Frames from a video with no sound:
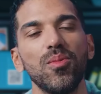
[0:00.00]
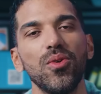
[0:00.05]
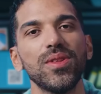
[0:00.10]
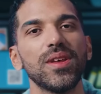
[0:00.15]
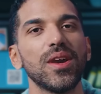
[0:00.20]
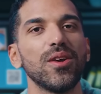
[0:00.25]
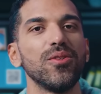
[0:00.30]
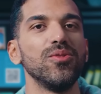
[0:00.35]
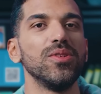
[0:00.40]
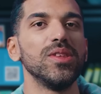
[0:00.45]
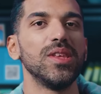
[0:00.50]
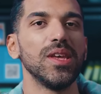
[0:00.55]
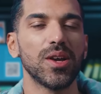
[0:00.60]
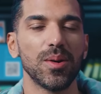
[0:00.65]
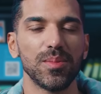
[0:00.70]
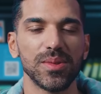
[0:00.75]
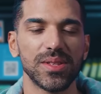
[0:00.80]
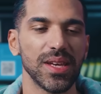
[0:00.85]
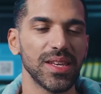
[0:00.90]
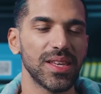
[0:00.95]
le monde a une idée
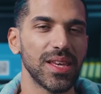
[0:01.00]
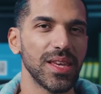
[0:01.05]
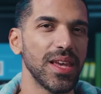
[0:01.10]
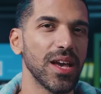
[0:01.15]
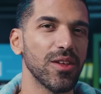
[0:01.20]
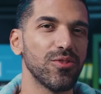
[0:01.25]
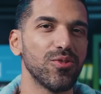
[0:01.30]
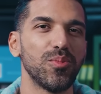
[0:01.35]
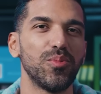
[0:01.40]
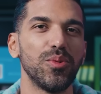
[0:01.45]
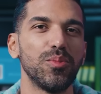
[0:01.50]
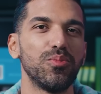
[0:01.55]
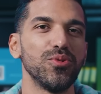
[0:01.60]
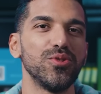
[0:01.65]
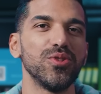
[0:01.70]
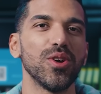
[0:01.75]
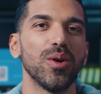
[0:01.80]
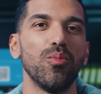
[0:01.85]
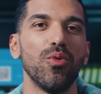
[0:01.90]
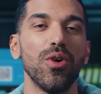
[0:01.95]
comme ça qui garde depuis
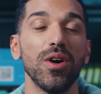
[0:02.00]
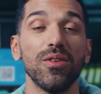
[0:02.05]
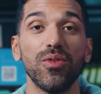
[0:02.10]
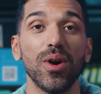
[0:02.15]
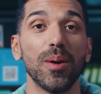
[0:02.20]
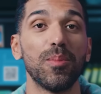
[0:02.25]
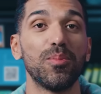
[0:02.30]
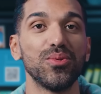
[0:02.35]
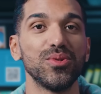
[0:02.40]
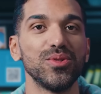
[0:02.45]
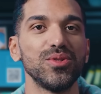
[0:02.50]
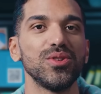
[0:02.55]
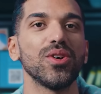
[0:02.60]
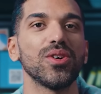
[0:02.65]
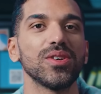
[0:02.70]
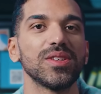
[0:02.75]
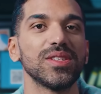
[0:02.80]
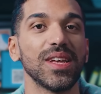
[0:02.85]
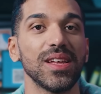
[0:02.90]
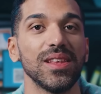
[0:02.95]
plusieurs mois, voire
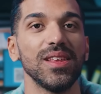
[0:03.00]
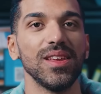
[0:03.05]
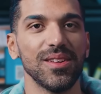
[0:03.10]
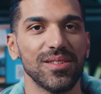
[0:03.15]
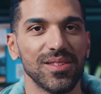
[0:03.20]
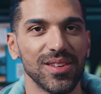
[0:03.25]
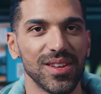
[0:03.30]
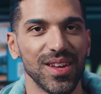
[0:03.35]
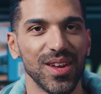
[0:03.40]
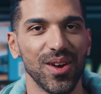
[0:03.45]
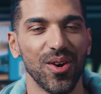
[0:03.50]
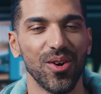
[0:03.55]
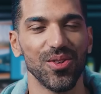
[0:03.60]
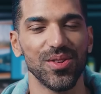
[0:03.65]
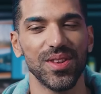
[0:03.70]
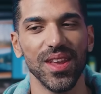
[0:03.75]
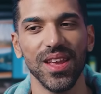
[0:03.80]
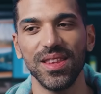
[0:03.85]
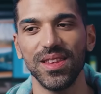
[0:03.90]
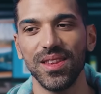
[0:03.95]
plusieurs années en
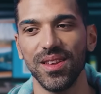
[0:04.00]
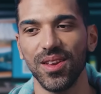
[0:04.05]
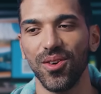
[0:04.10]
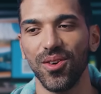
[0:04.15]
tête,